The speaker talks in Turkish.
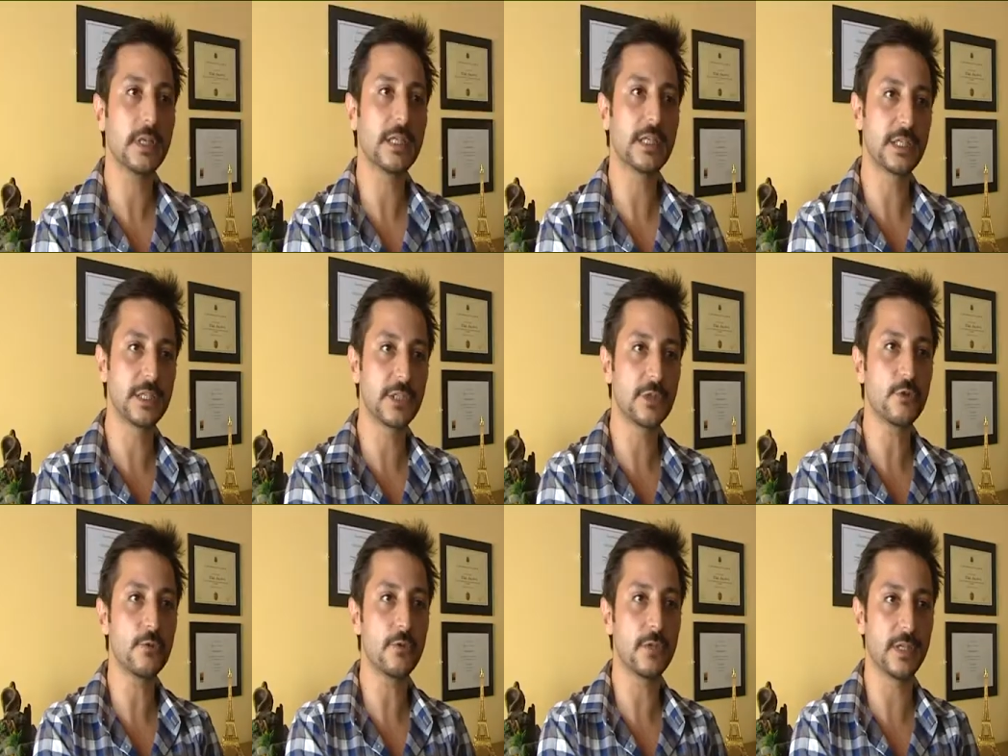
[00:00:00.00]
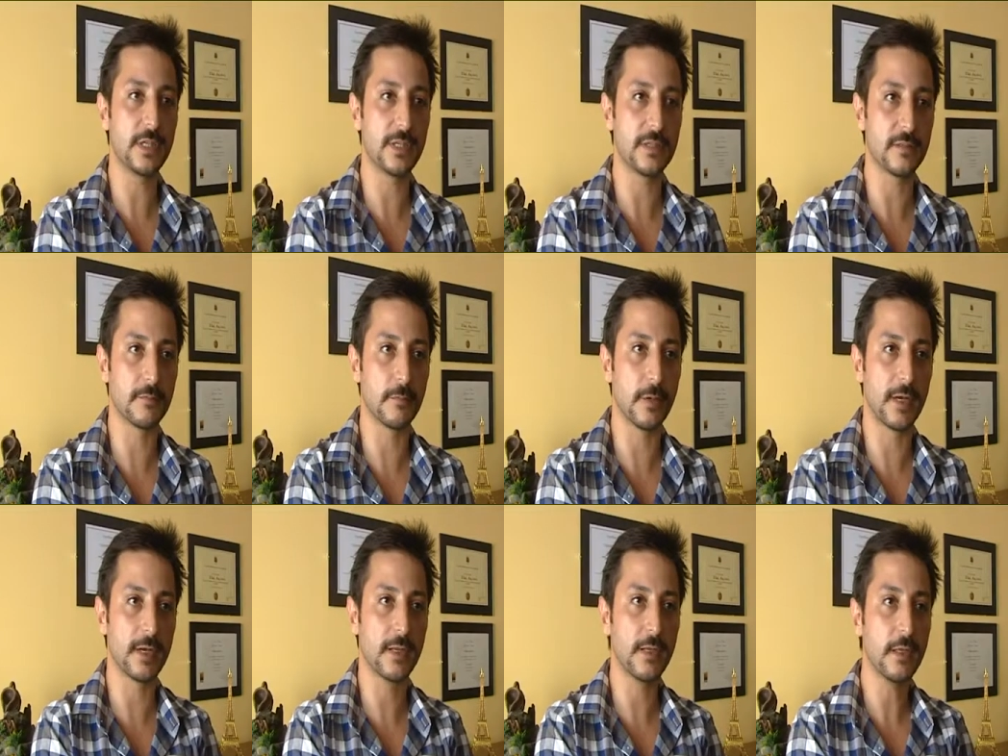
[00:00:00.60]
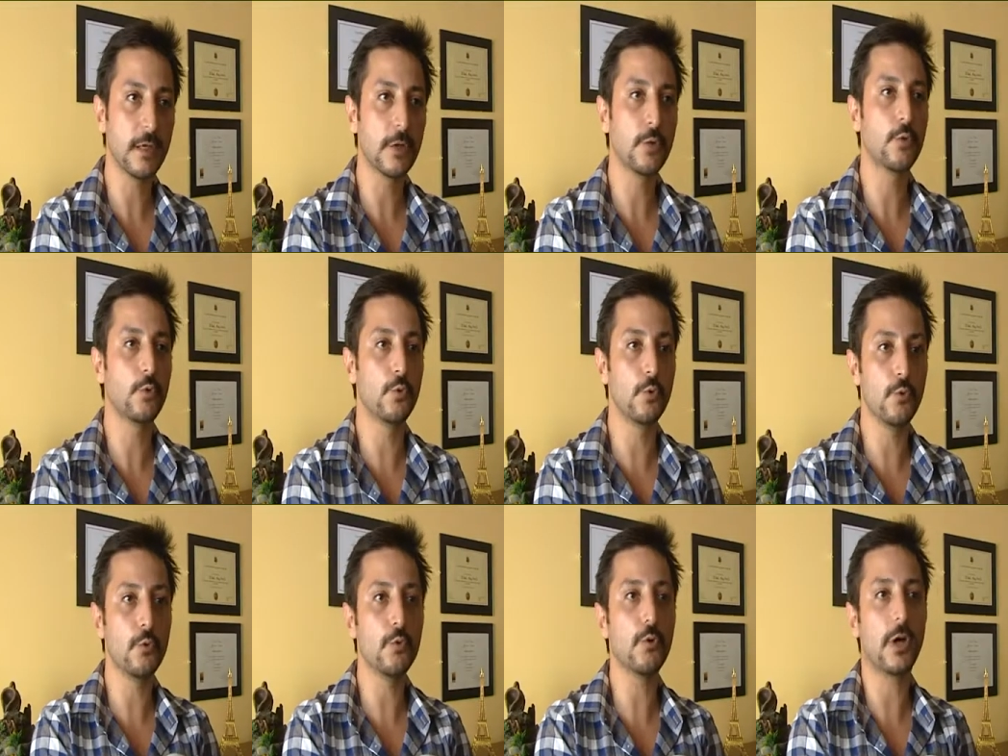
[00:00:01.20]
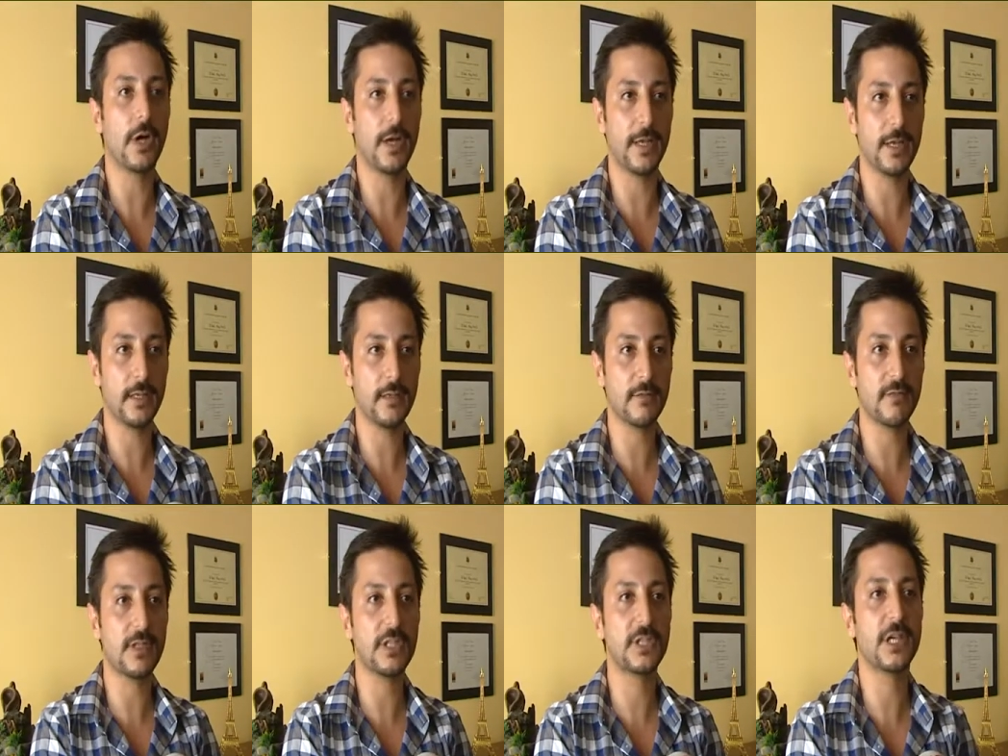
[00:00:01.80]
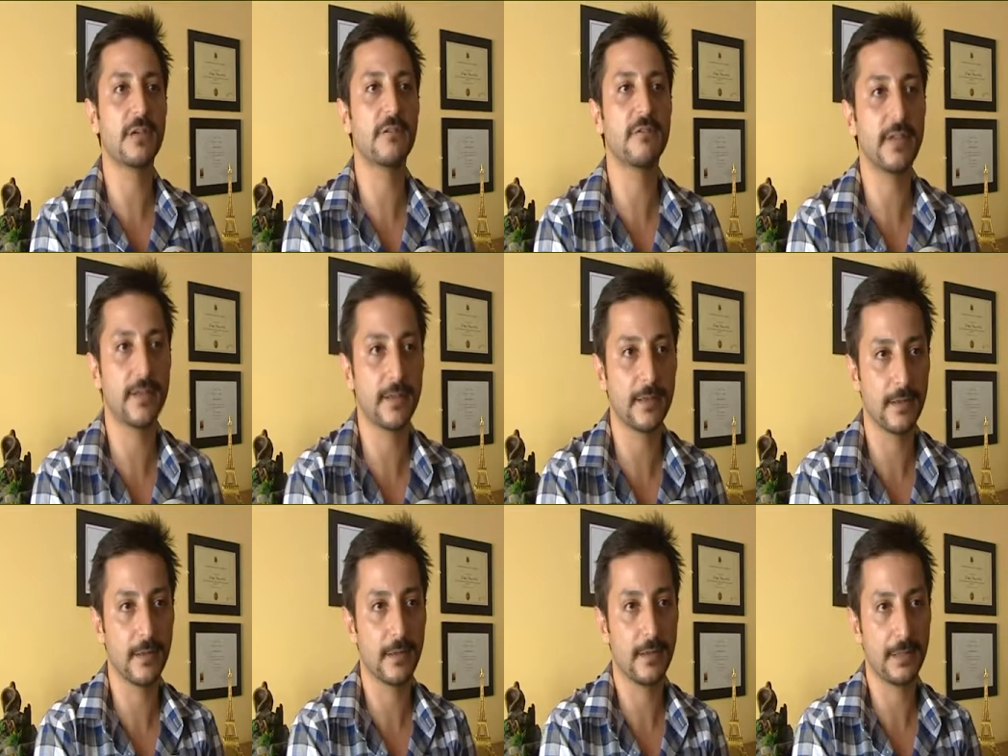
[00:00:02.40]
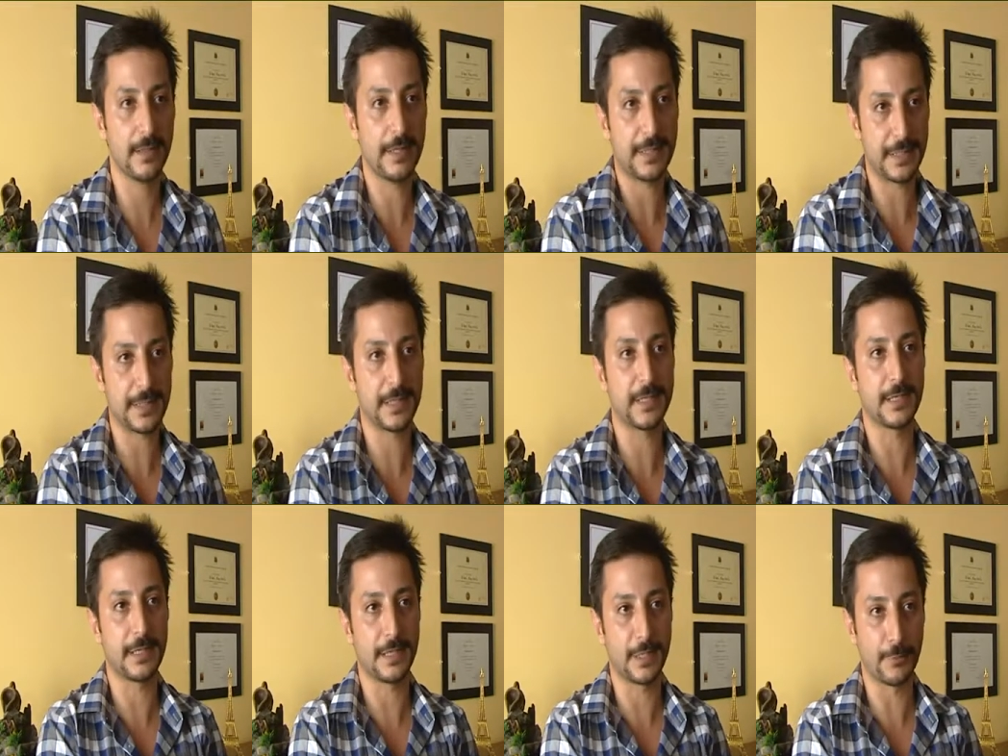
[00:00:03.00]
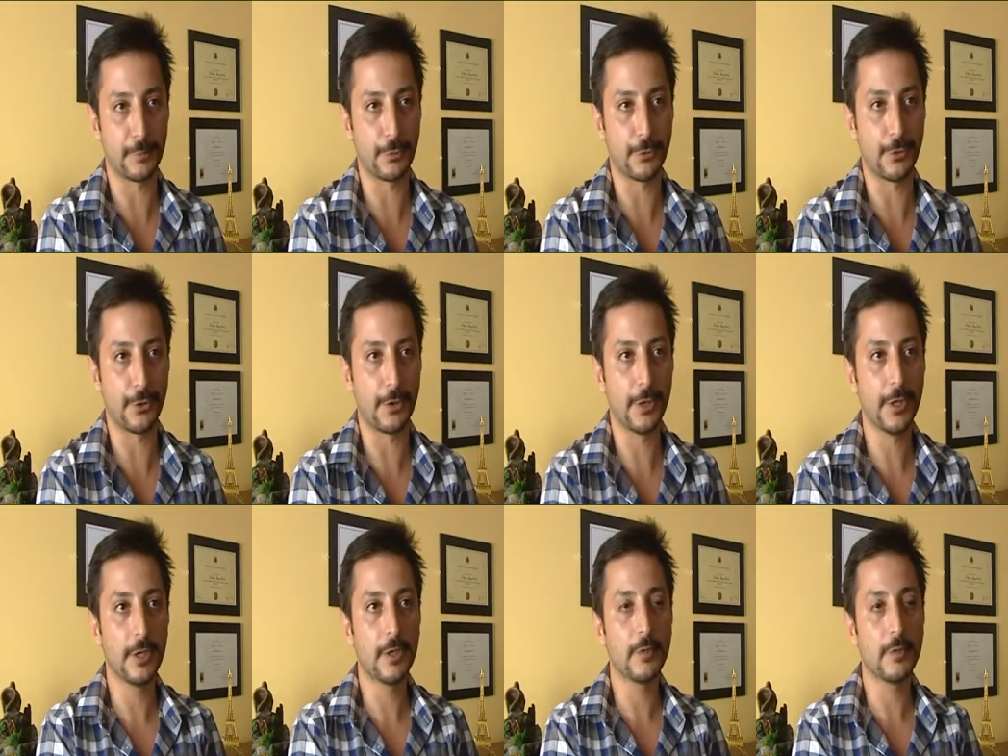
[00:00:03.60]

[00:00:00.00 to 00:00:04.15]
İkinci günden itibaren günlük hayat ve çevre gezileri yapılıyor.